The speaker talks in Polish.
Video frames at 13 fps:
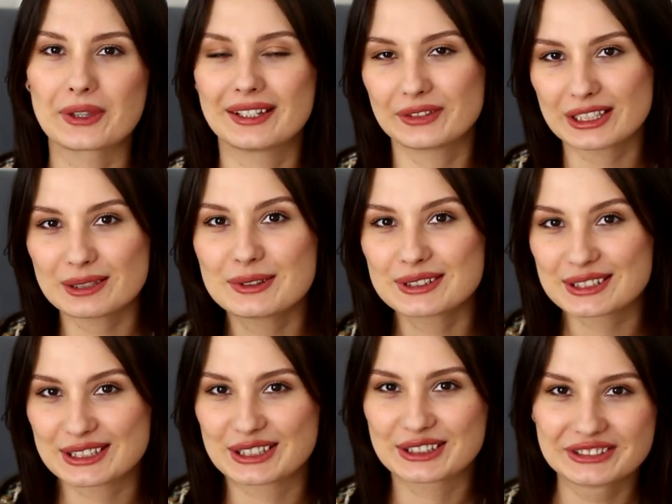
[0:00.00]
Wiadomo, co
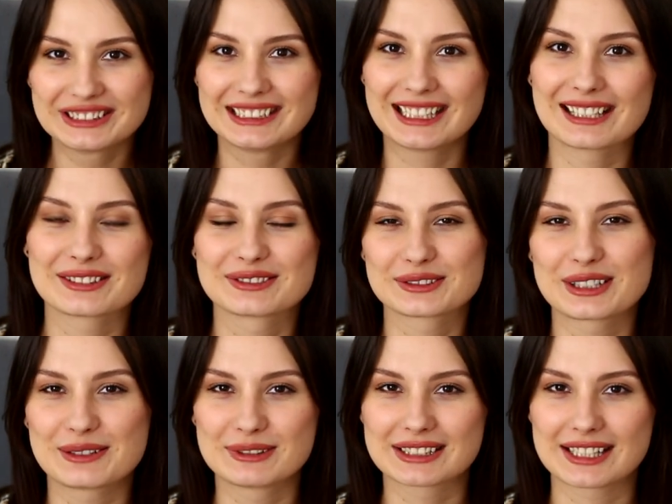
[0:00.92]
z tego wynika, no
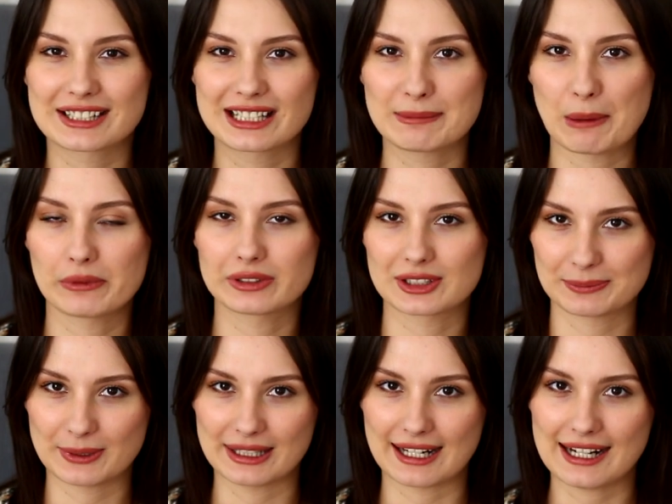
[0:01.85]
tutaj myślę, że nie ma mowy o
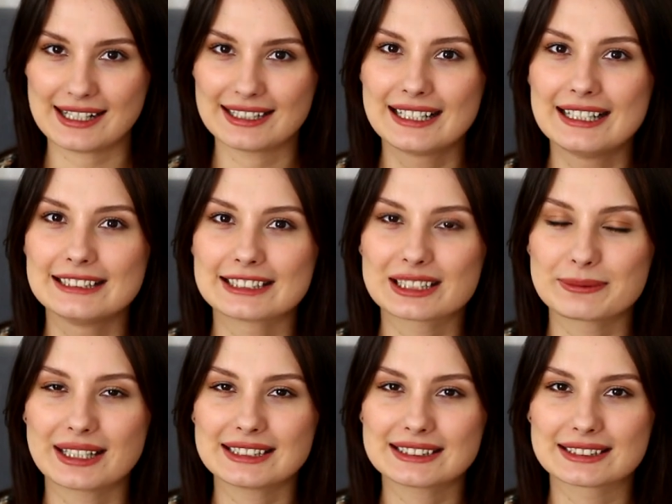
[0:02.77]
spoilerach.
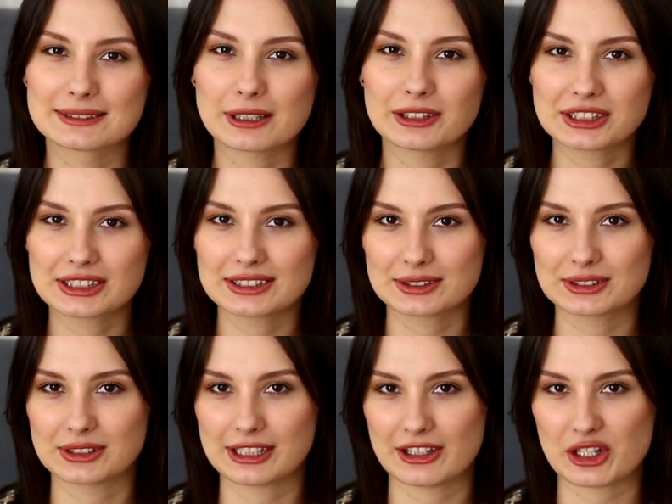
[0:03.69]
Natomiast y, chociaż jest to
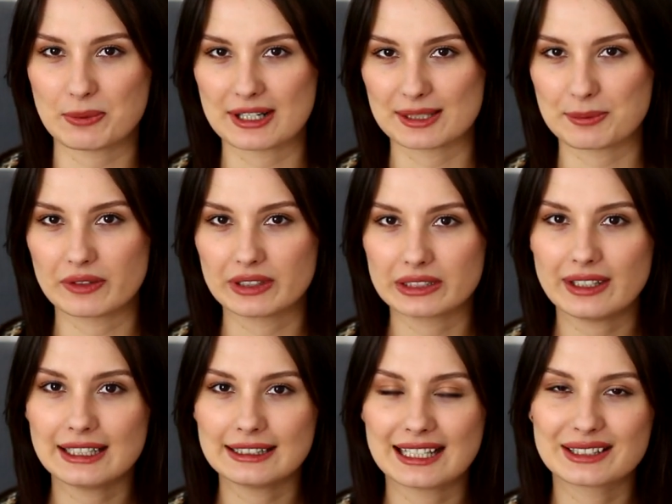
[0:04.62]
książka też bardzo
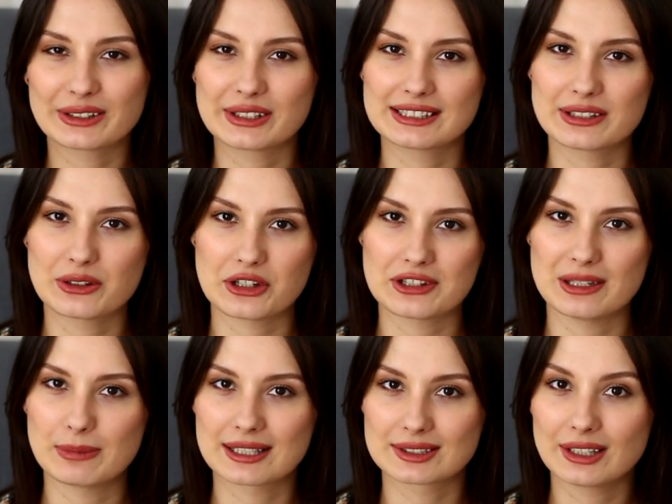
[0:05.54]
przewidywalna, to jest
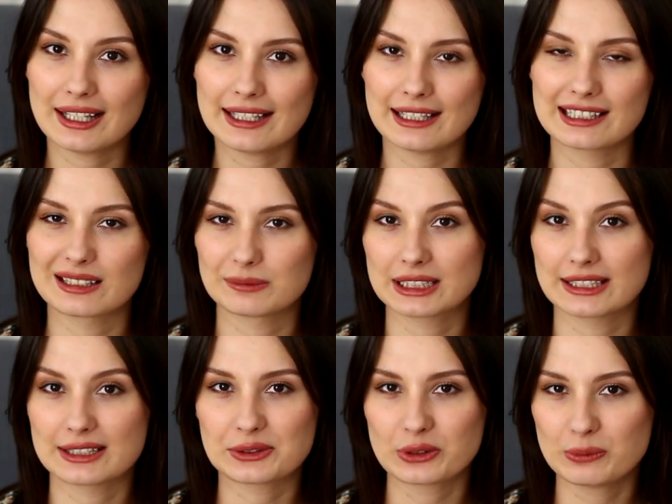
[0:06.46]
jednocześnie bardzo lekka,
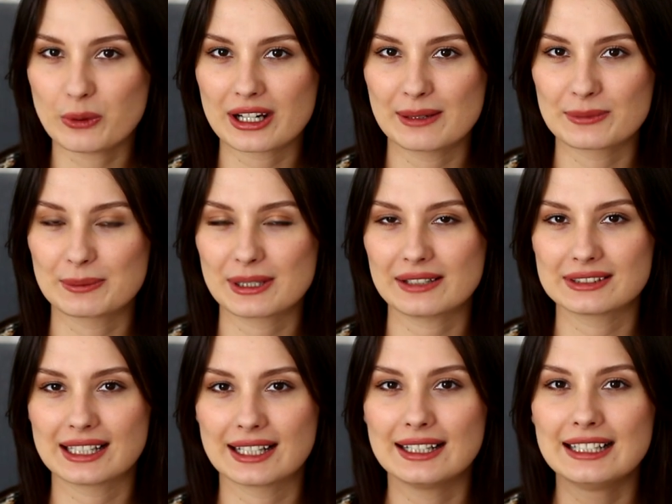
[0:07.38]
napisana z humorem,
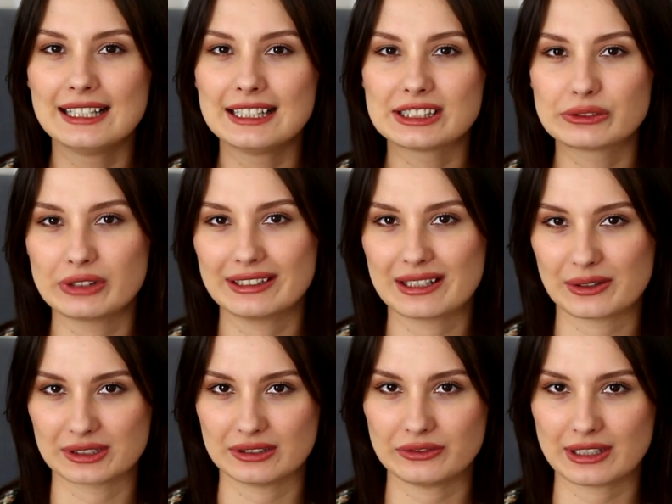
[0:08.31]
naprawdę świetna
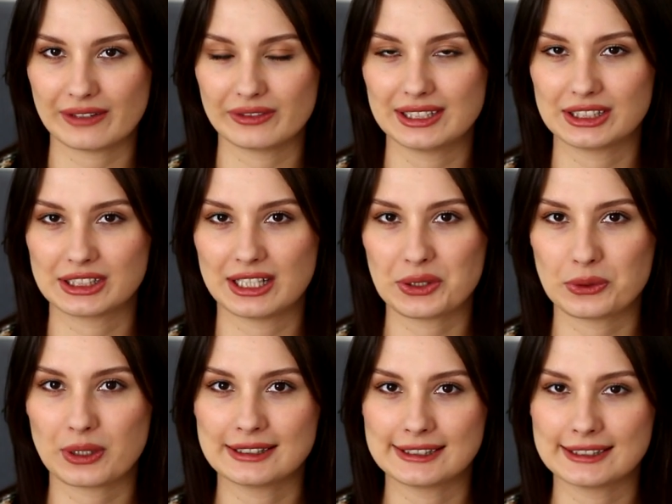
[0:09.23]
rozrywka, więc jeżeli
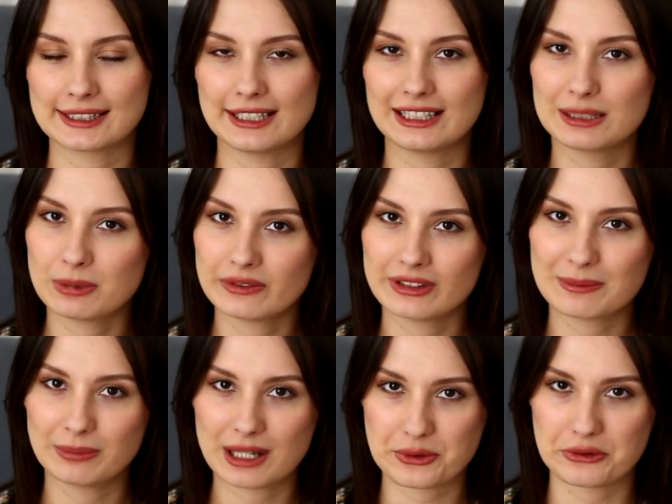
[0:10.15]
szukacie takiej typowej
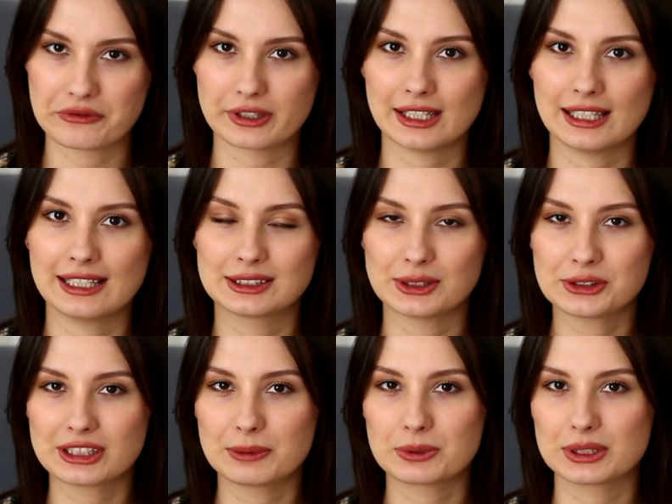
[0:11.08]
plażówki,
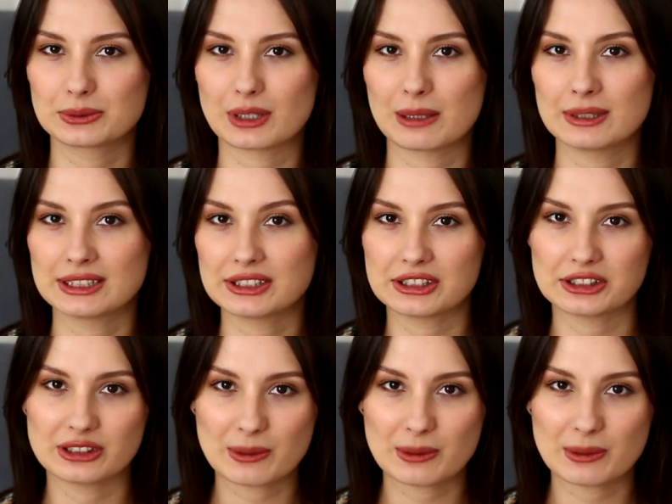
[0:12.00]
książki, przy której będziecie się